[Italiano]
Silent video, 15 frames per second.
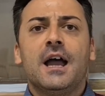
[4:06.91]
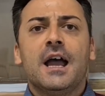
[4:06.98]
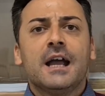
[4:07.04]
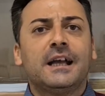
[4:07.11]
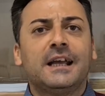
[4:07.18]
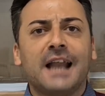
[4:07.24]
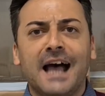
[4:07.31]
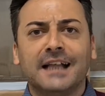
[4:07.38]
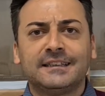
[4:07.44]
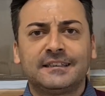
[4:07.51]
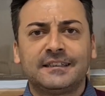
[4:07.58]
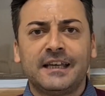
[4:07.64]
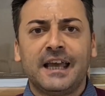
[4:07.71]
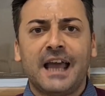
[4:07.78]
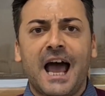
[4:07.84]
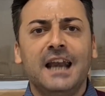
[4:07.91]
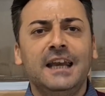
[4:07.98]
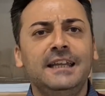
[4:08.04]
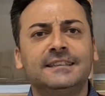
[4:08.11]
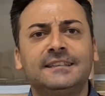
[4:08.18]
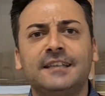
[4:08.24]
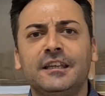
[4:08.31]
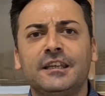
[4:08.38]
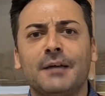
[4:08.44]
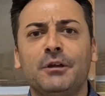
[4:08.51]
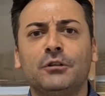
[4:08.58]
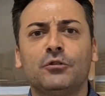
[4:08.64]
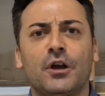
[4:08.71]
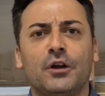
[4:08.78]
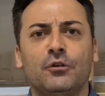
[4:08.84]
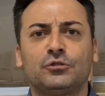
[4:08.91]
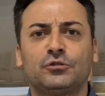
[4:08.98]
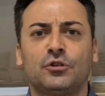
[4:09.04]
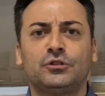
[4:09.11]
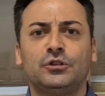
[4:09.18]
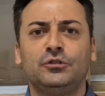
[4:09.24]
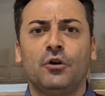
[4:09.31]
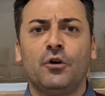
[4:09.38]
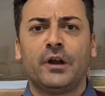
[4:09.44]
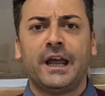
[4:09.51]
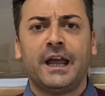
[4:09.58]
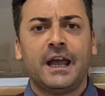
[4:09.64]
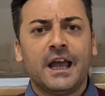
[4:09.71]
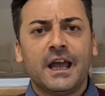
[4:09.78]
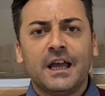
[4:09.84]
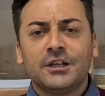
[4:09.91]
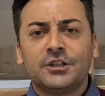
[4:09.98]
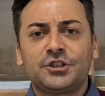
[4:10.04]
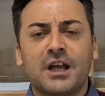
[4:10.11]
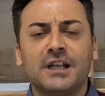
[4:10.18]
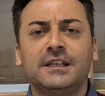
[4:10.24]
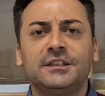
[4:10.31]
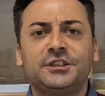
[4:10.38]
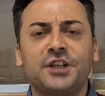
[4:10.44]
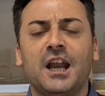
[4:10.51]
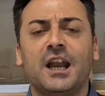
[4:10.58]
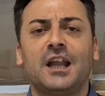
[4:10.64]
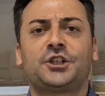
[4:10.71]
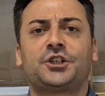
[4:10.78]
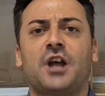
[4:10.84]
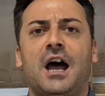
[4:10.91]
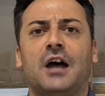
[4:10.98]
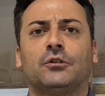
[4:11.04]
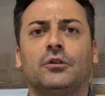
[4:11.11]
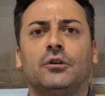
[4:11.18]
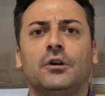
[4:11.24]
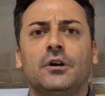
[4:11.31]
grazie all'insegnamento che il nostro Signore ci ha, ci ha lasciato,